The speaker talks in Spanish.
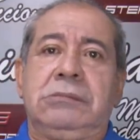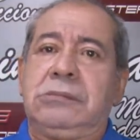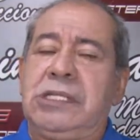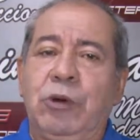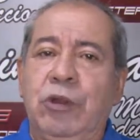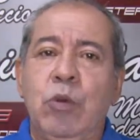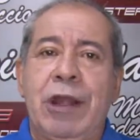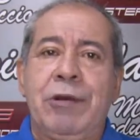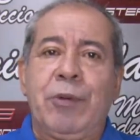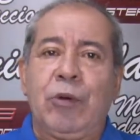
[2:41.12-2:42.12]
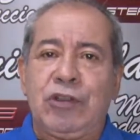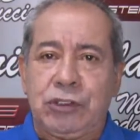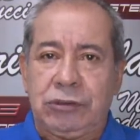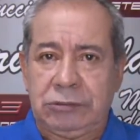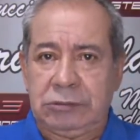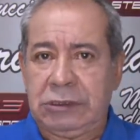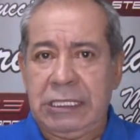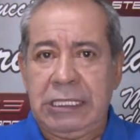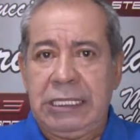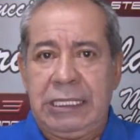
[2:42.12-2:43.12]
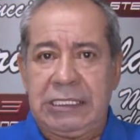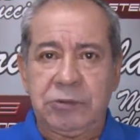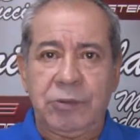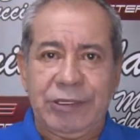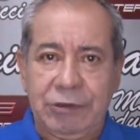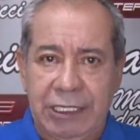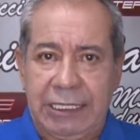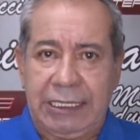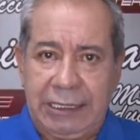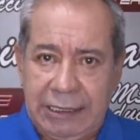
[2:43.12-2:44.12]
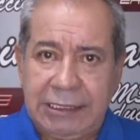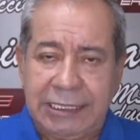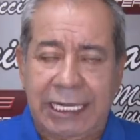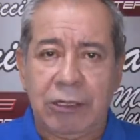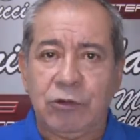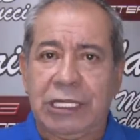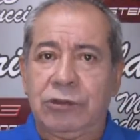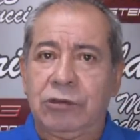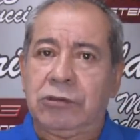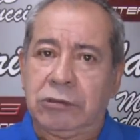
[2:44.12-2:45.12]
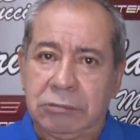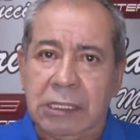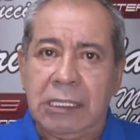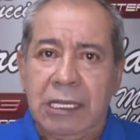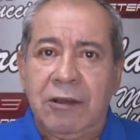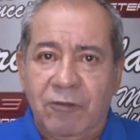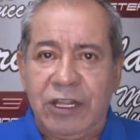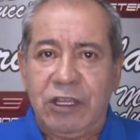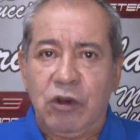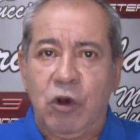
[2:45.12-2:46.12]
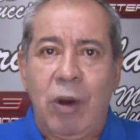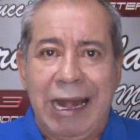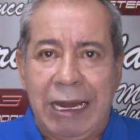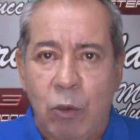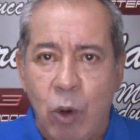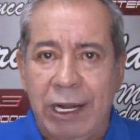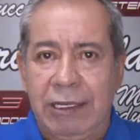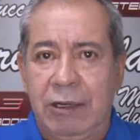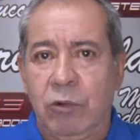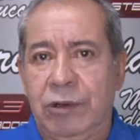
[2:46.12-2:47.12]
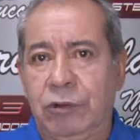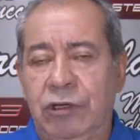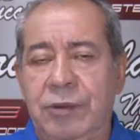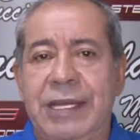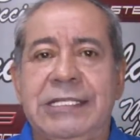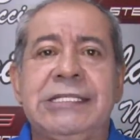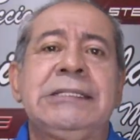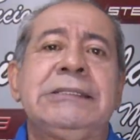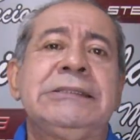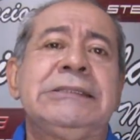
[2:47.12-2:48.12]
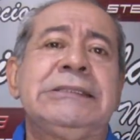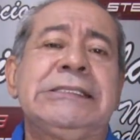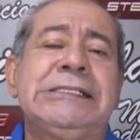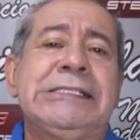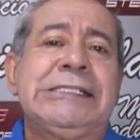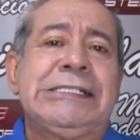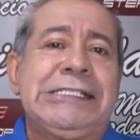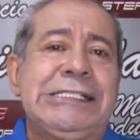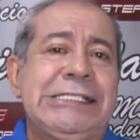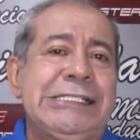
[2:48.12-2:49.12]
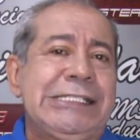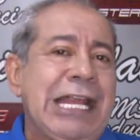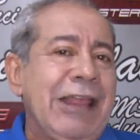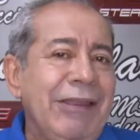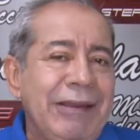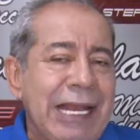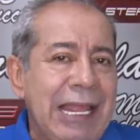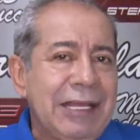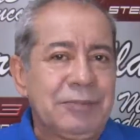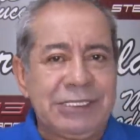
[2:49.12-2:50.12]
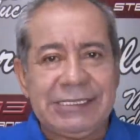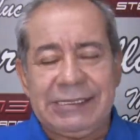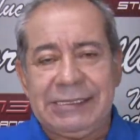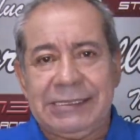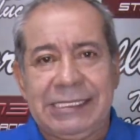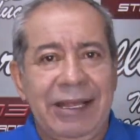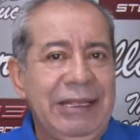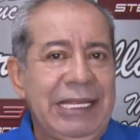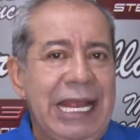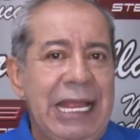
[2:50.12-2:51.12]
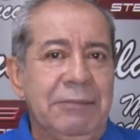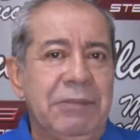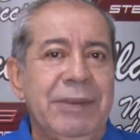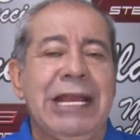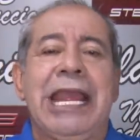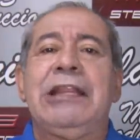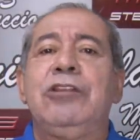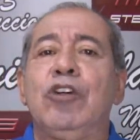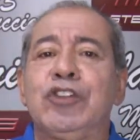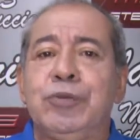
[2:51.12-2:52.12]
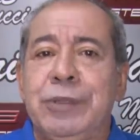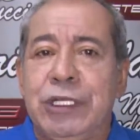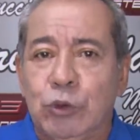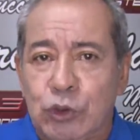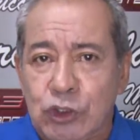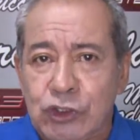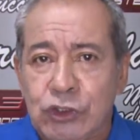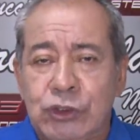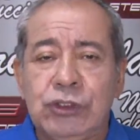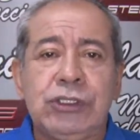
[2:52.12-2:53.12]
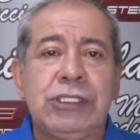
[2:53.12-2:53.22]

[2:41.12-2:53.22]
un Deportivo Cali no aprovechó ese momento en que se queda un tanto frío, baja la guardia el cuadro tolimense. Y nada de nada, pues, nada de nada. Más bien en dos minutos